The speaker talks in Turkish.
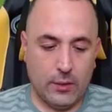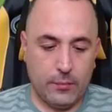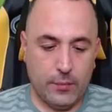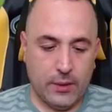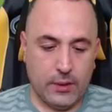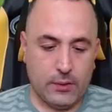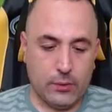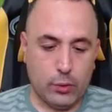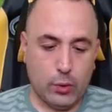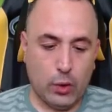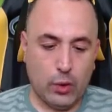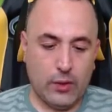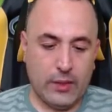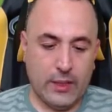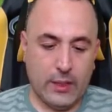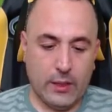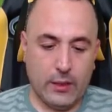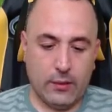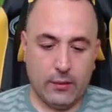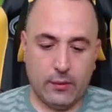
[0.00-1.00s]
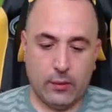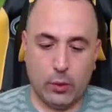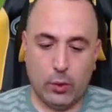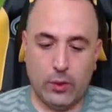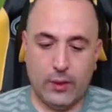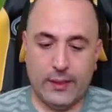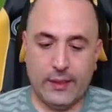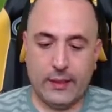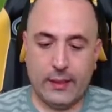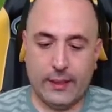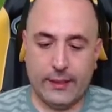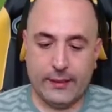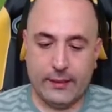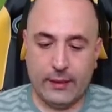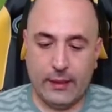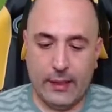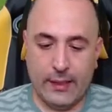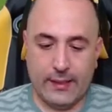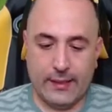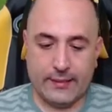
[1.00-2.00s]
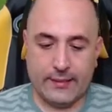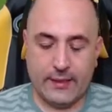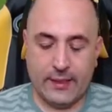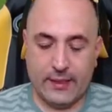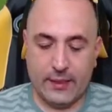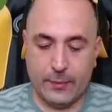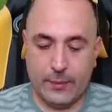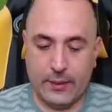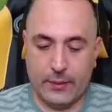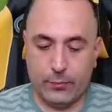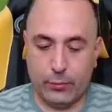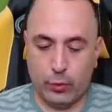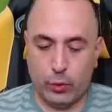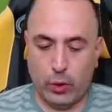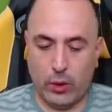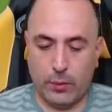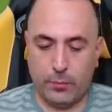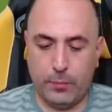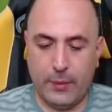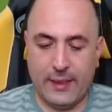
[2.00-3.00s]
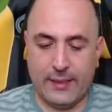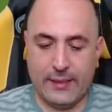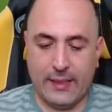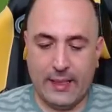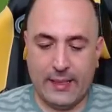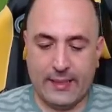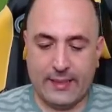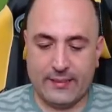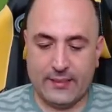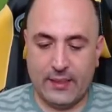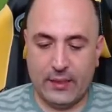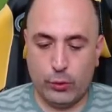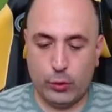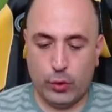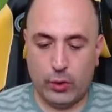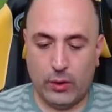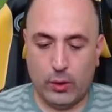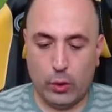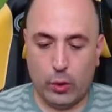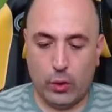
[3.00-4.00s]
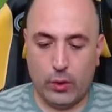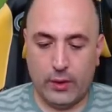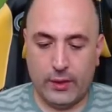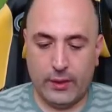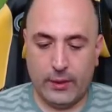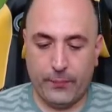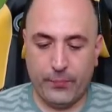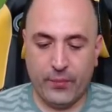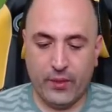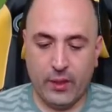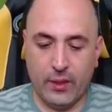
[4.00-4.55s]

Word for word: Bakın gölge, gölgede aynı. Herkes aynı benim şu an. Ben de herkes aynı şu an gölgede.